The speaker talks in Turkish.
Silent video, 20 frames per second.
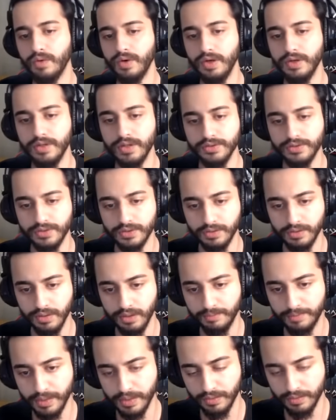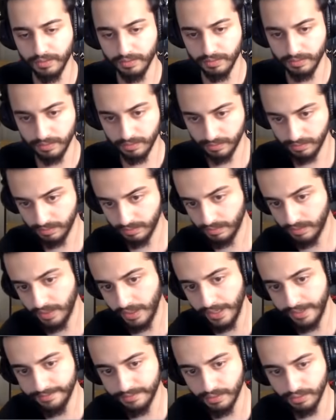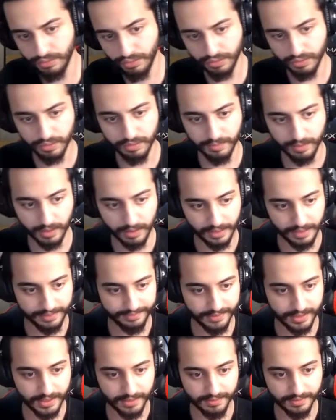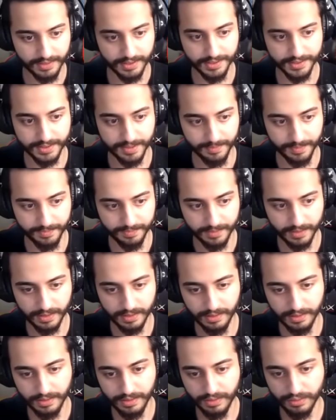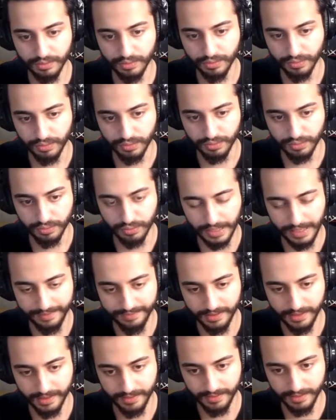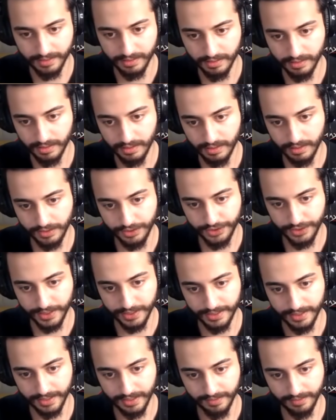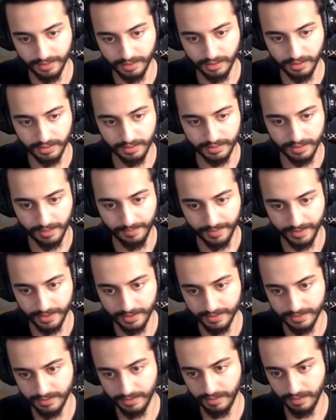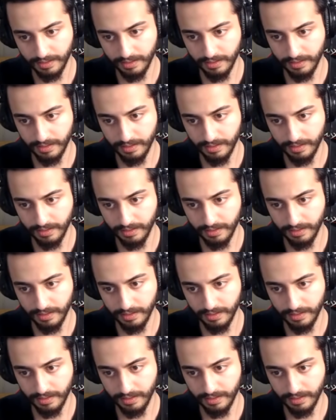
Nereden çıktı lan? Ben onu evde duyuyordum. Ha, evde de var tamam. Dur dur dur. Evde de var. Evde de var. Tam arkası.